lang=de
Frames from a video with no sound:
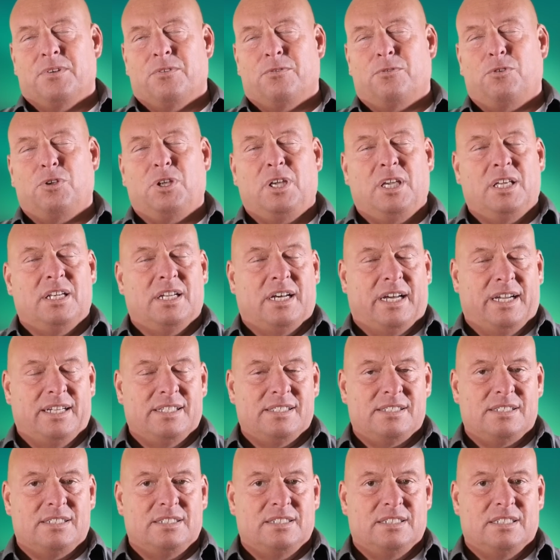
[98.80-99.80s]
für jeden
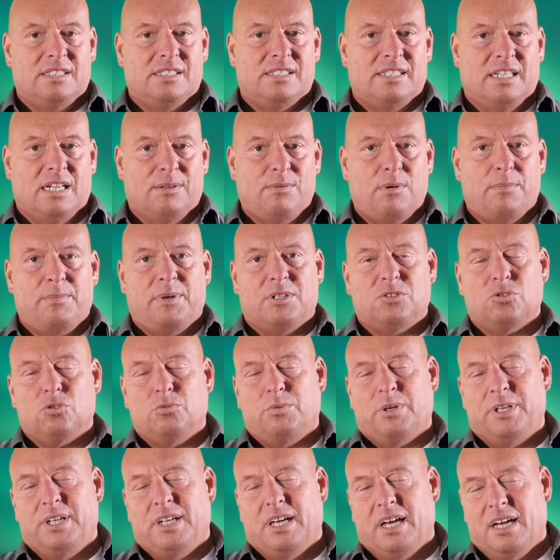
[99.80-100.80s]
Einzelnen selber mal
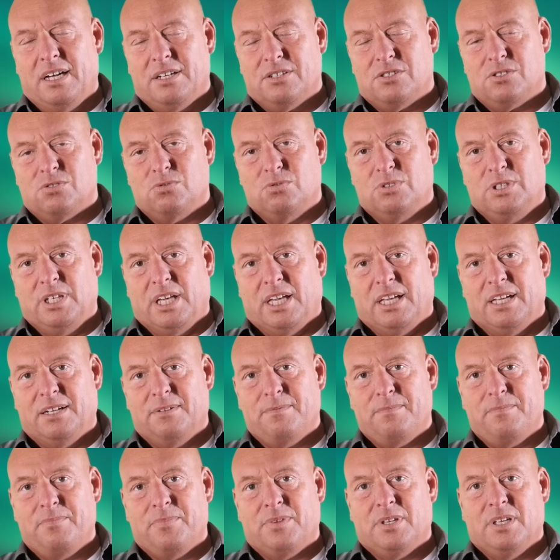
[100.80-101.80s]
drüber
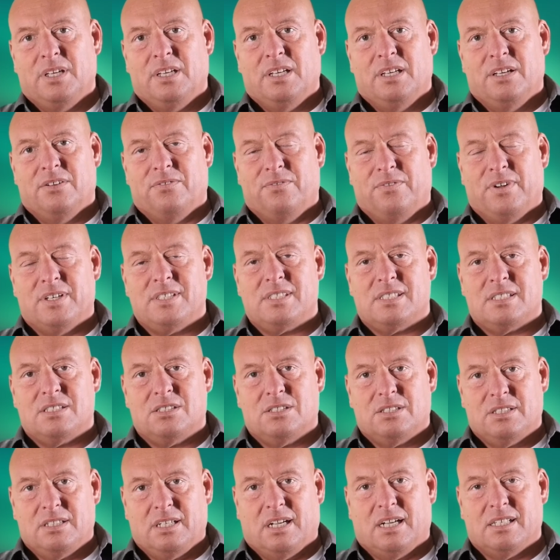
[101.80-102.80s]
nachzudenken, was
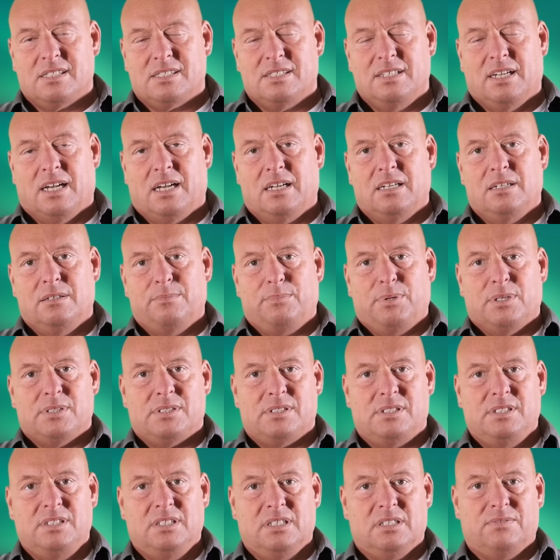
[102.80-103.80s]
Tatsache
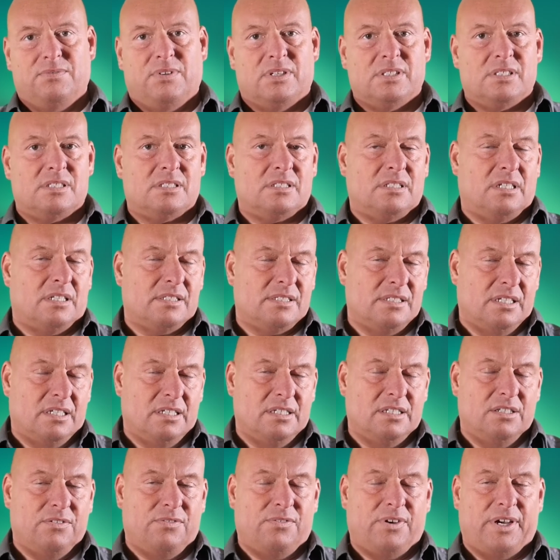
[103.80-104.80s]
passiert, was
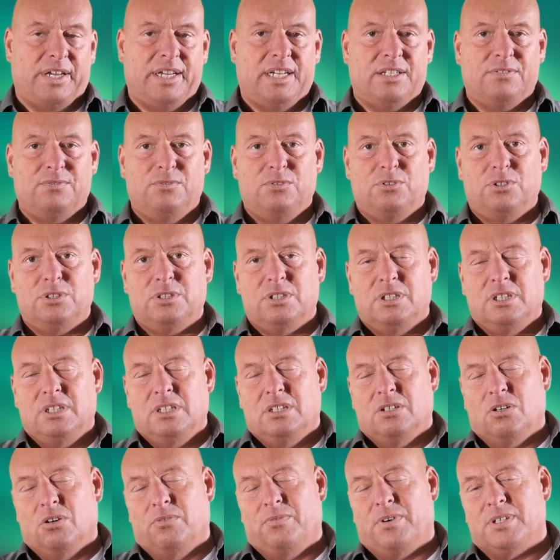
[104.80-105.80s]
Tatsache gefeiert wird
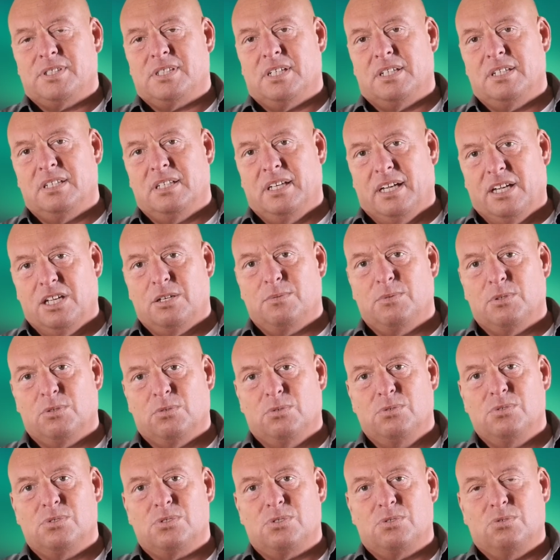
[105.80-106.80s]
und was hat das eigentlich mit
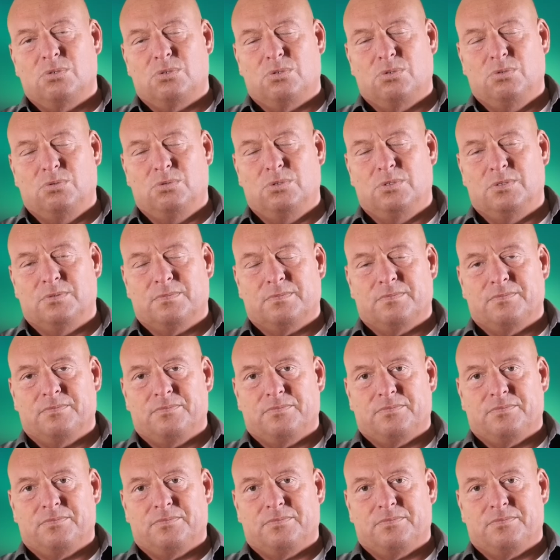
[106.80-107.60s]
uns zu tun.